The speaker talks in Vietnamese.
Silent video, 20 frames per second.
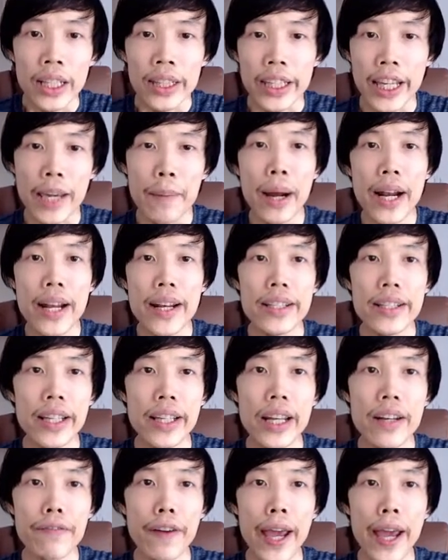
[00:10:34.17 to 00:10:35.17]
thì mình
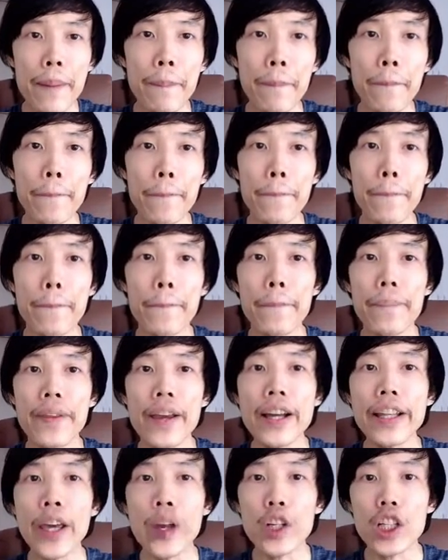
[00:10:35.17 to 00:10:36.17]
xin phép
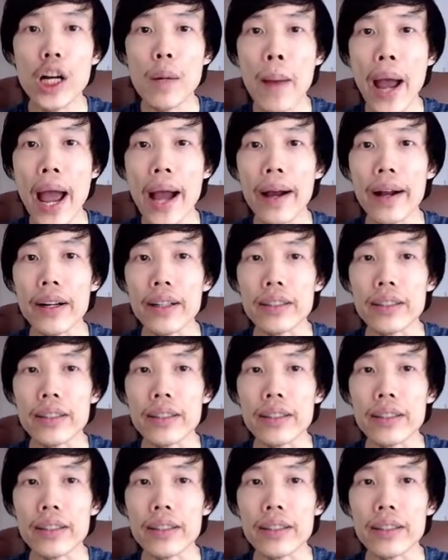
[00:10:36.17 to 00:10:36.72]
giới thiệu các bạn